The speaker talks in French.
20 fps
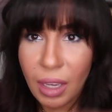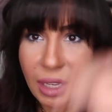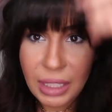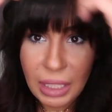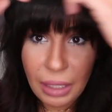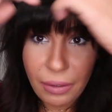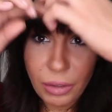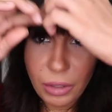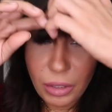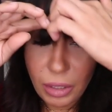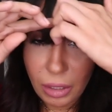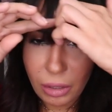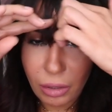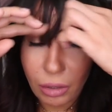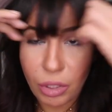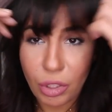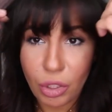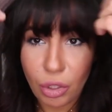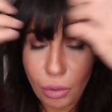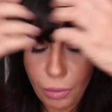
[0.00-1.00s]
Ça veut dire
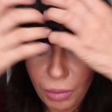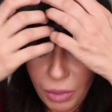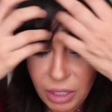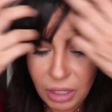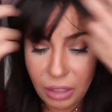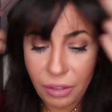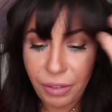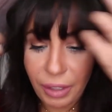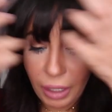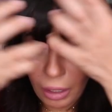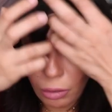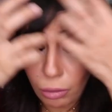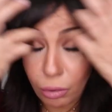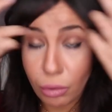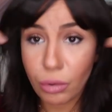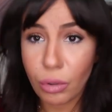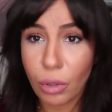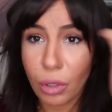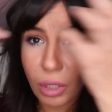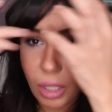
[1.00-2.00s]
que je suis obligée de faire
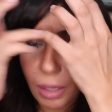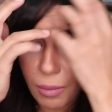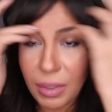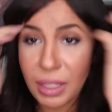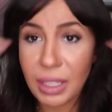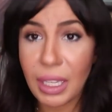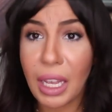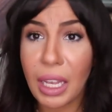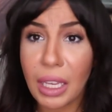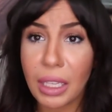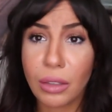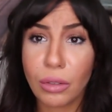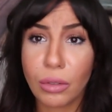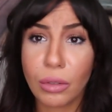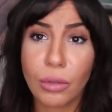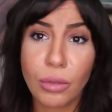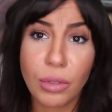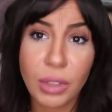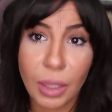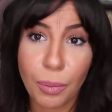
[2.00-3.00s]
toujours comme ça et
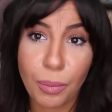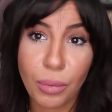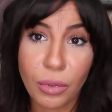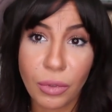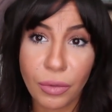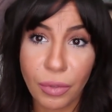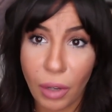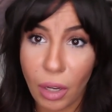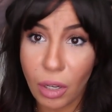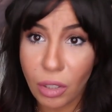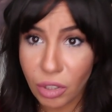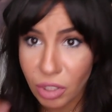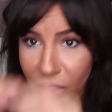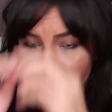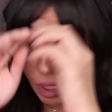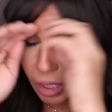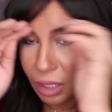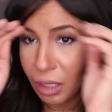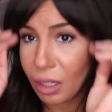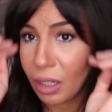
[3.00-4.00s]
du coup, c'est plus une frange,
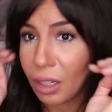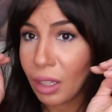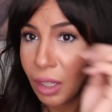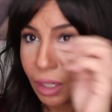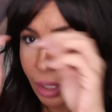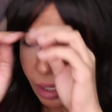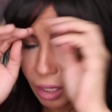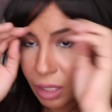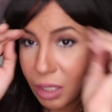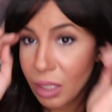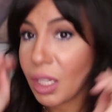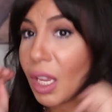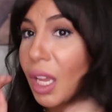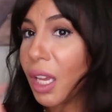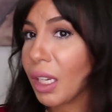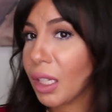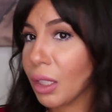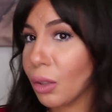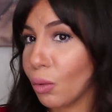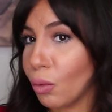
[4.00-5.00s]
c'est un, c'est
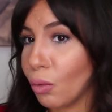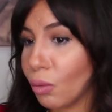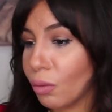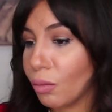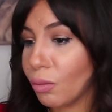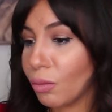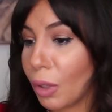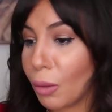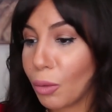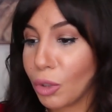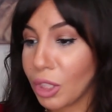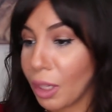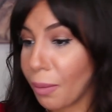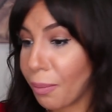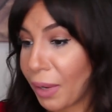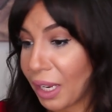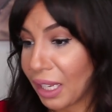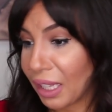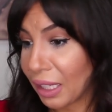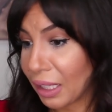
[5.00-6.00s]
un rideau. Ben, moi,
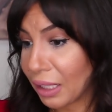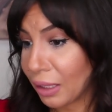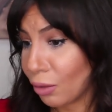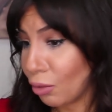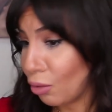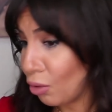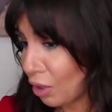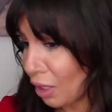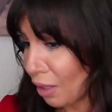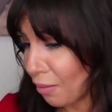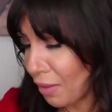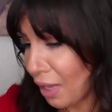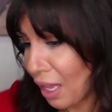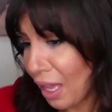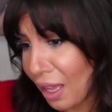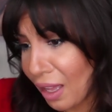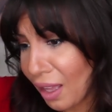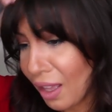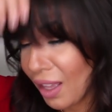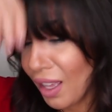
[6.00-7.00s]
j'aime pas les rideaux, j'aime
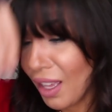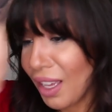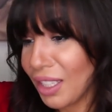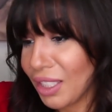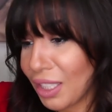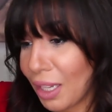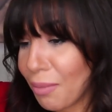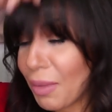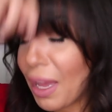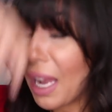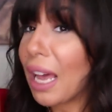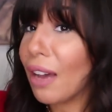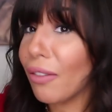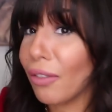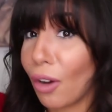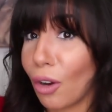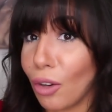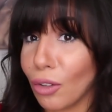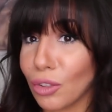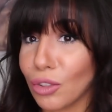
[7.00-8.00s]
bien, j'aime bien la
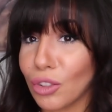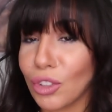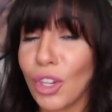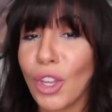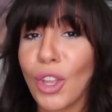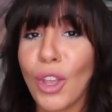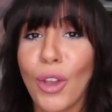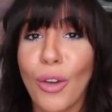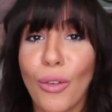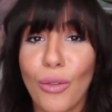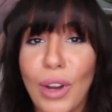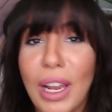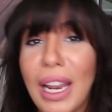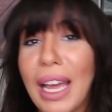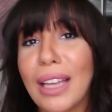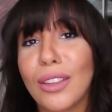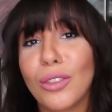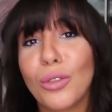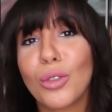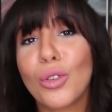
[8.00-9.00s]
frange.
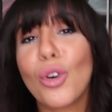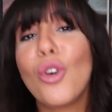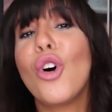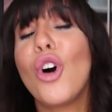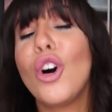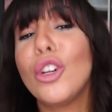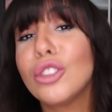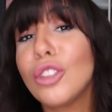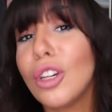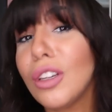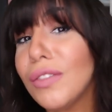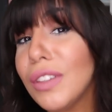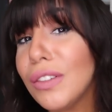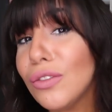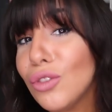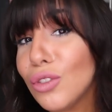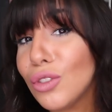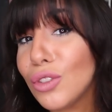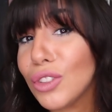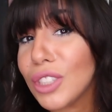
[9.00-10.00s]
Voilà, donc on rentre dans le
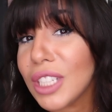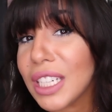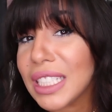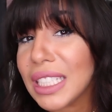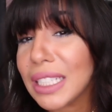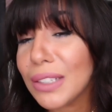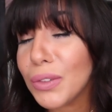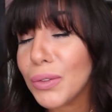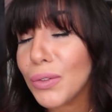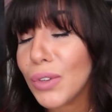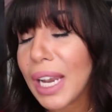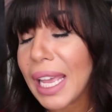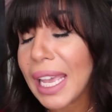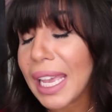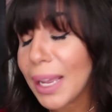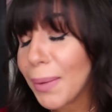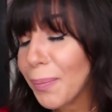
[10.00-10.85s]
vif du sujet si vous voulez.